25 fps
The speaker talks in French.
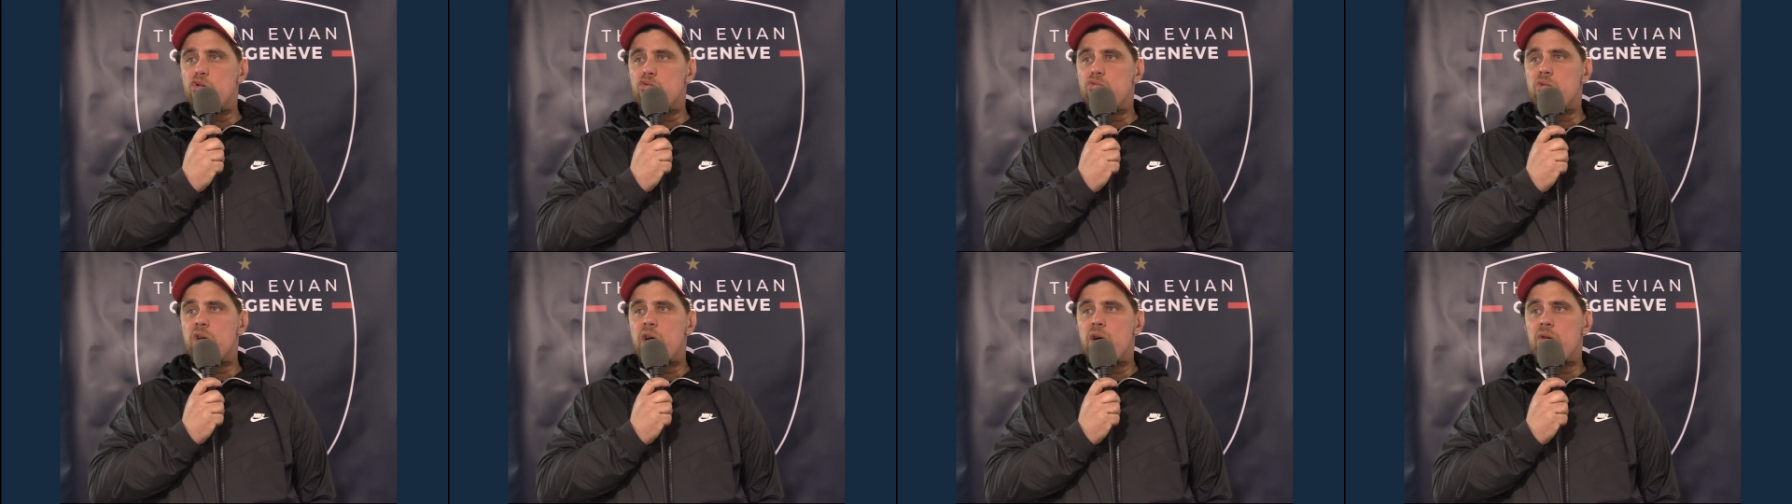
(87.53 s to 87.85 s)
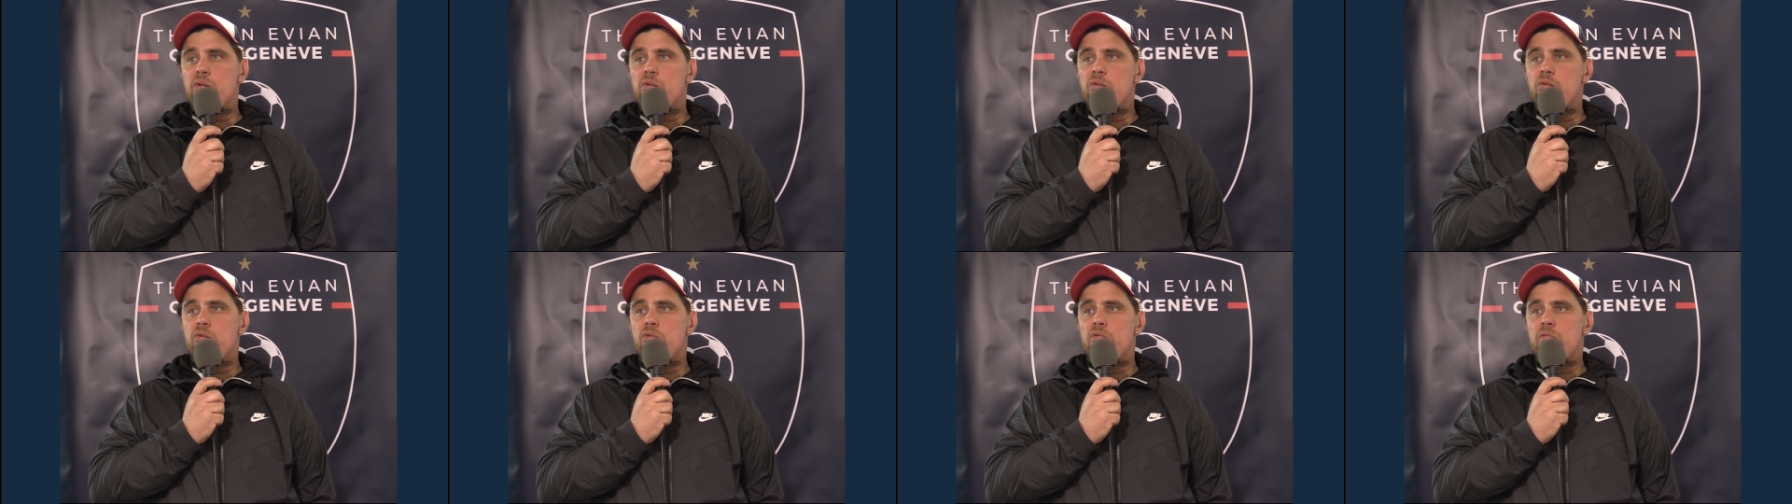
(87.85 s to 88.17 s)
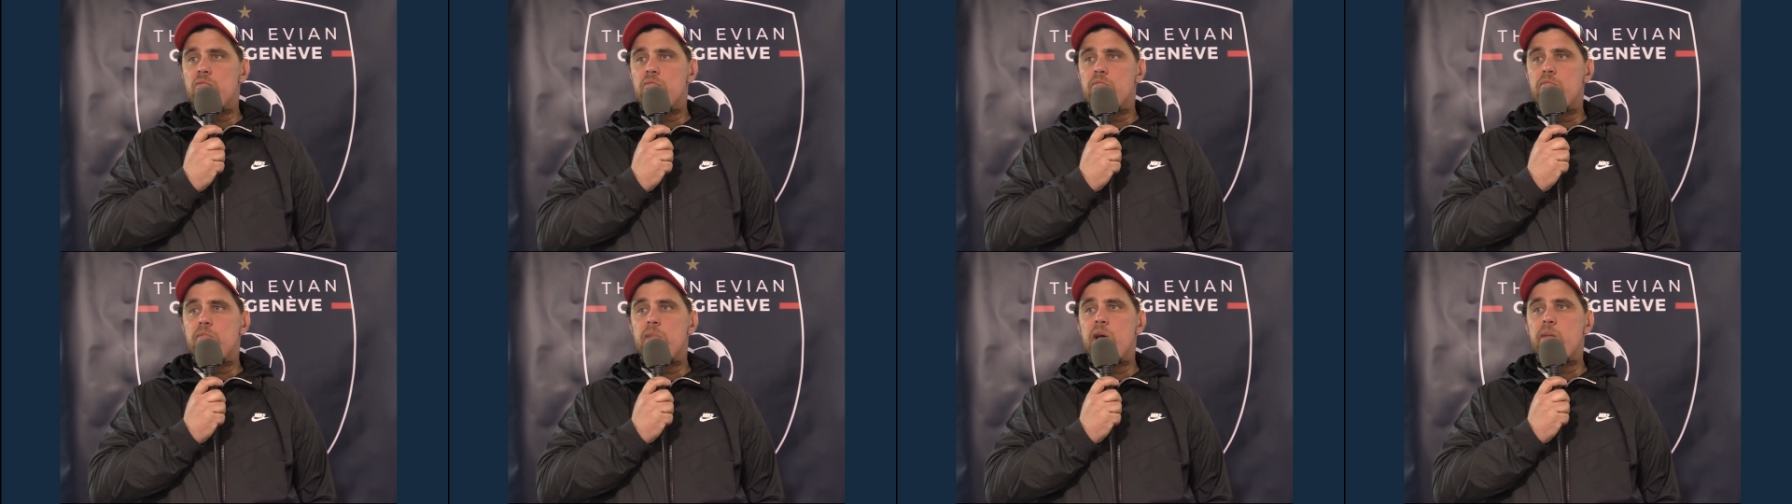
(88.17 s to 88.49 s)
En tout cas,
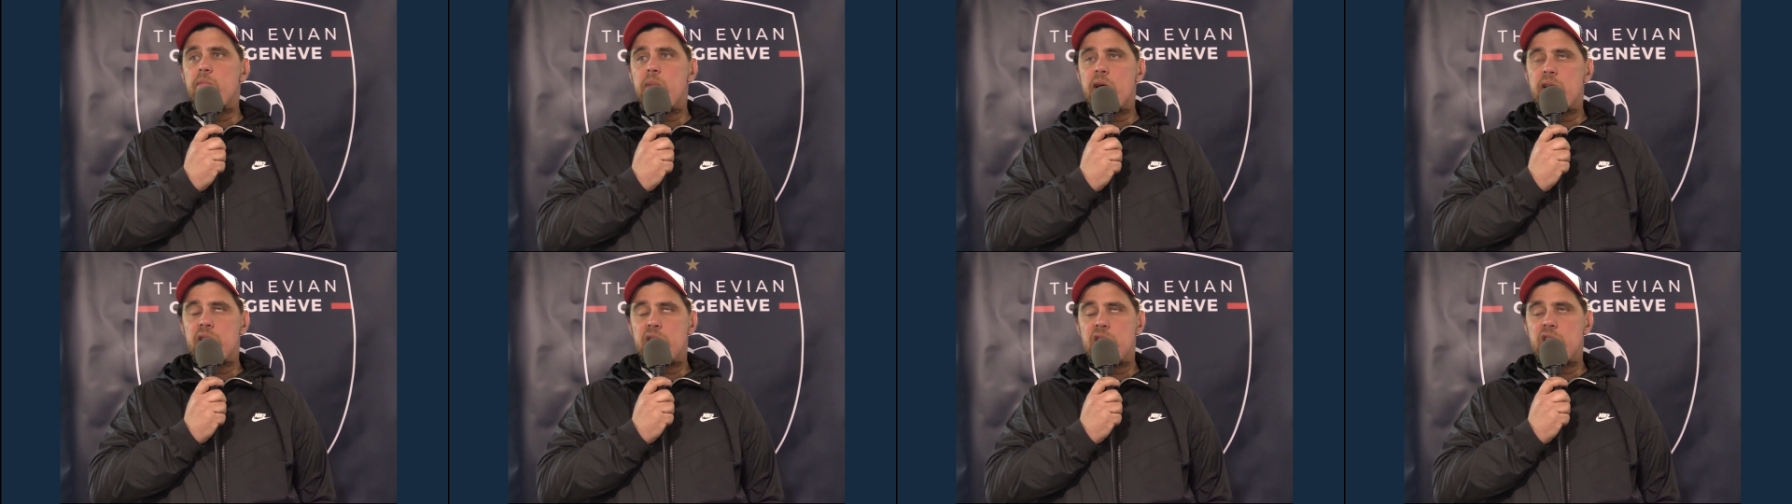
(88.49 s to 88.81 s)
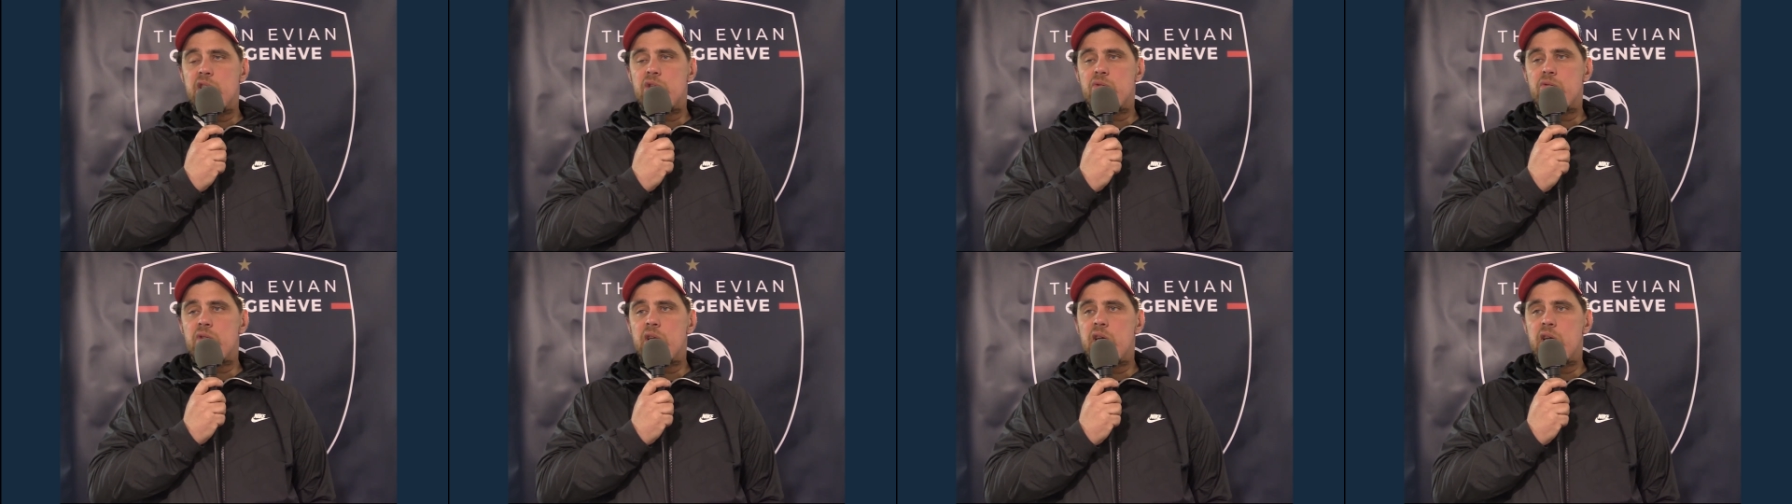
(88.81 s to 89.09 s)
même à 10,